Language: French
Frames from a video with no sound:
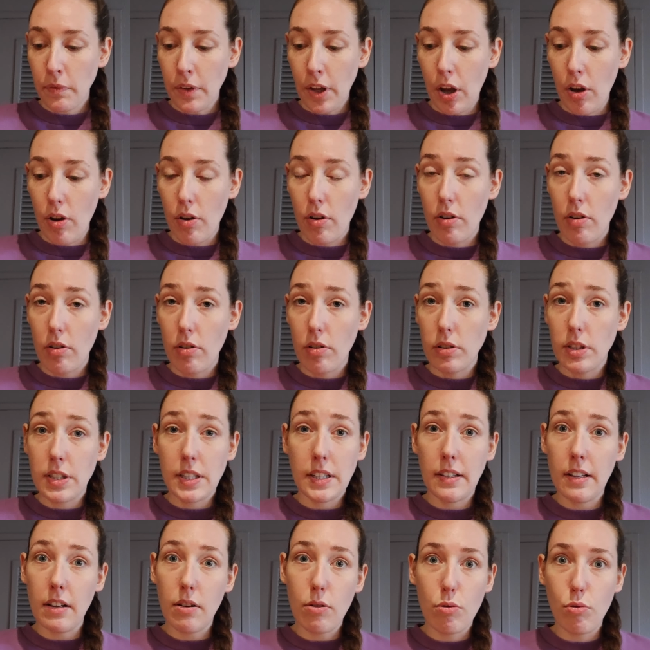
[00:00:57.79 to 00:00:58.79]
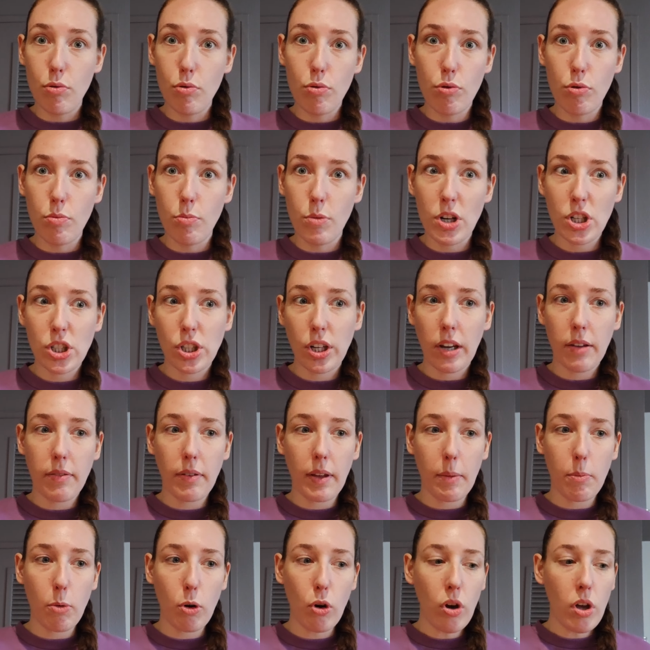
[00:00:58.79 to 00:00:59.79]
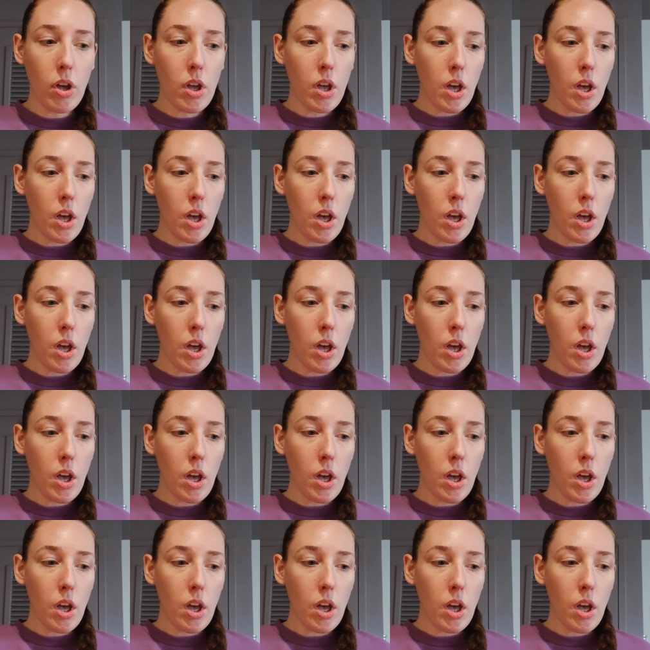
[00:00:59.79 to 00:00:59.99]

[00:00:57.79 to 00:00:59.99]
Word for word: Euh, c'était le, moins cher vraiment.